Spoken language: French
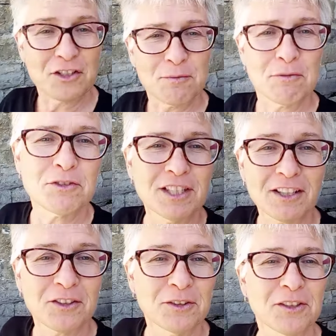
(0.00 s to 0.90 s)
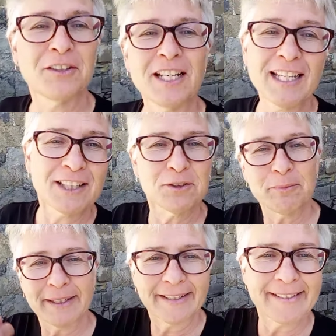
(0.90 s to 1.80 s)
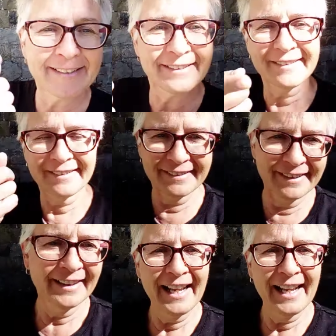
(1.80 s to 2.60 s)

je veux vous dire que les gâteaux basques, euh,